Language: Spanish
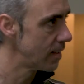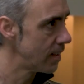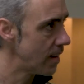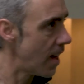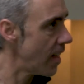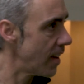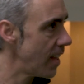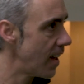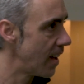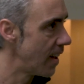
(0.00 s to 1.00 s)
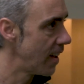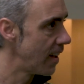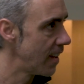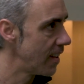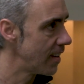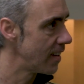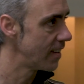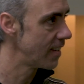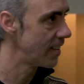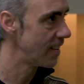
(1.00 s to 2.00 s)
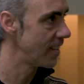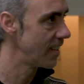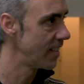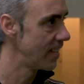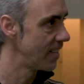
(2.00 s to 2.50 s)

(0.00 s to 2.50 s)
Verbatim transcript: no debíamos haber perdido en Nafarroa y en